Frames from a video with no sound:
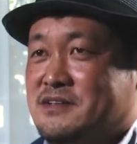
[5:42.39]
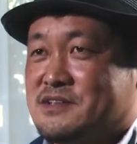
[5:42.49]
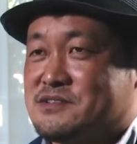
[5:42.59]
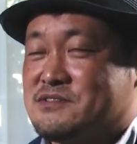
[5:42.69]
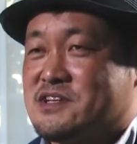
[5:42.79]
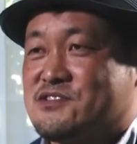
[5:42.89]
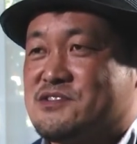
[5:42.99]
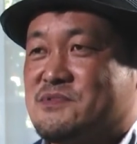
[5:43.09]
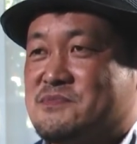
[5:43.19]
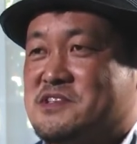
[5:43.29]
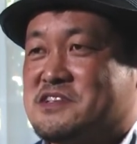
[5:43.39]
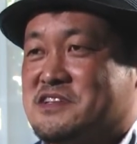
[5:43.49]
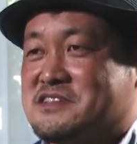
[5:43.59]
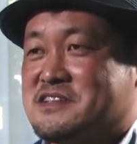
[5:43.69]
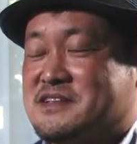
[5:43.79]
でその作品も見てた
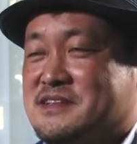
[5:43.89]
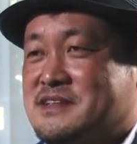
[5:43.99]
んで、